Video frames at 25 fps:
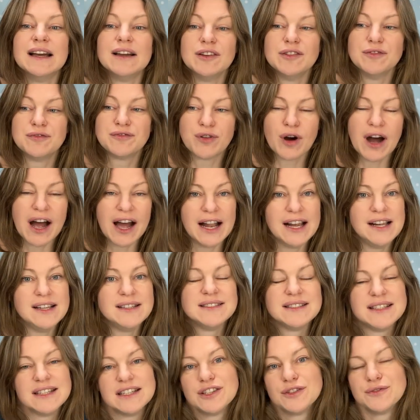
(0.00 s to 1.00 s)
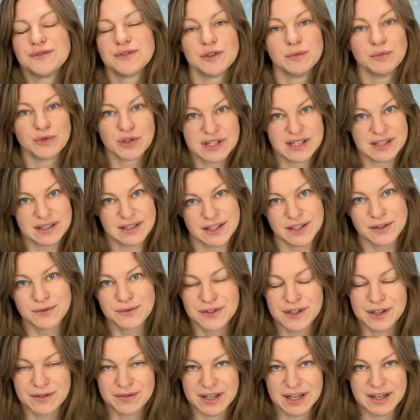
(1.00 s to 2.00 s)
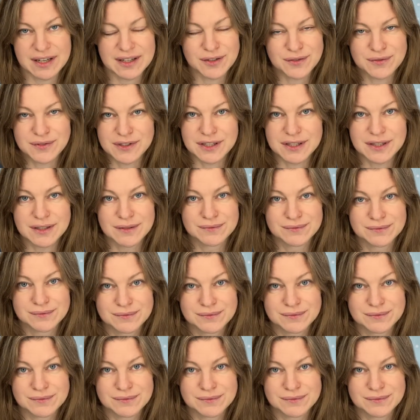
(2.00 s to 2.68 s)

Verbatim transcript: vor allen Dingen für Musselin verwendet wird.